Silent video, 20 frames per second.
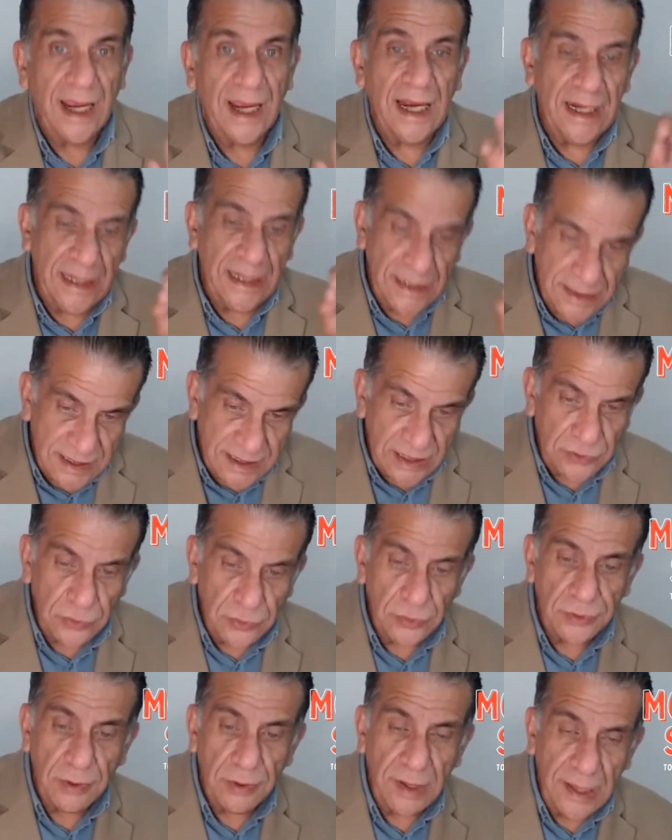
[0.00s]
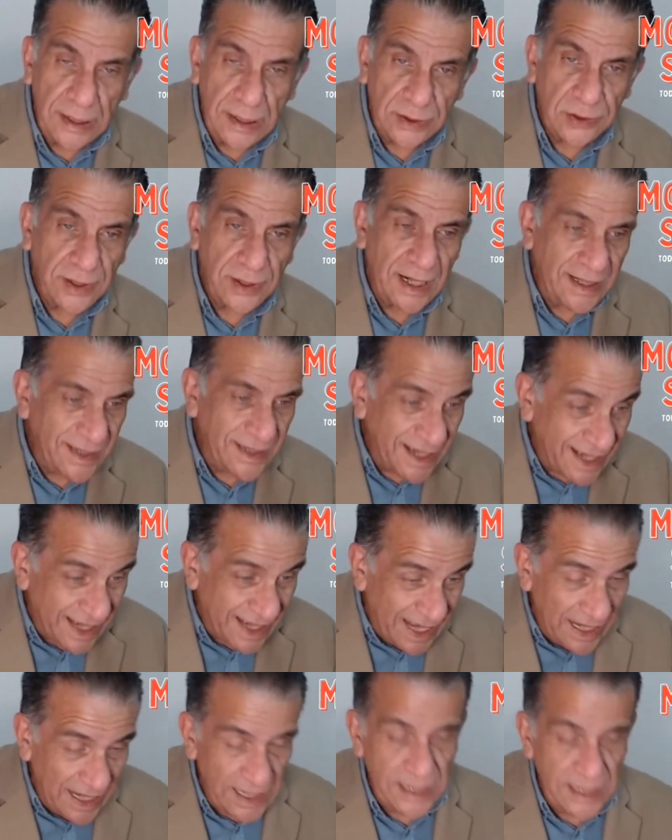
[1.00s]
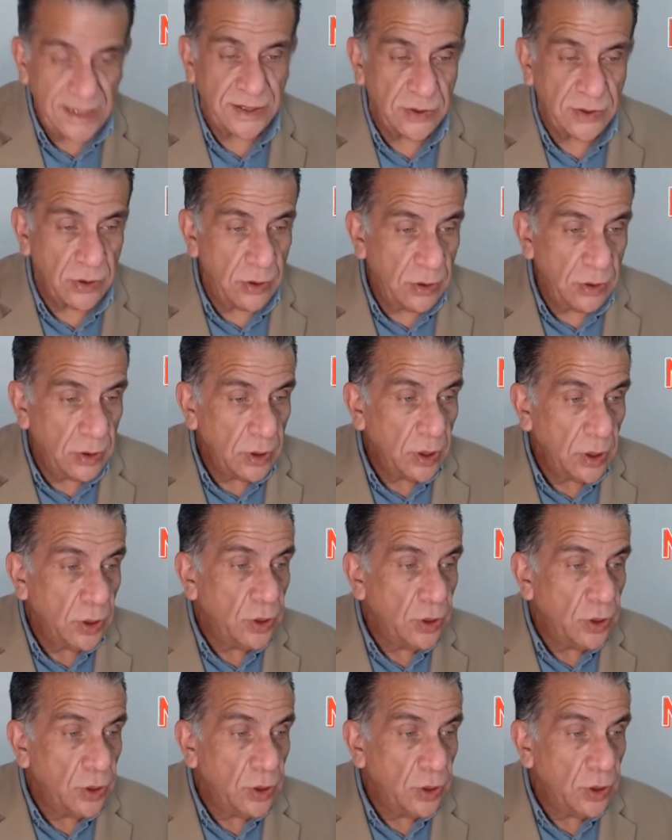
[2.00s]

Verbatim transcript: el Instituto Electoral de Jalisco,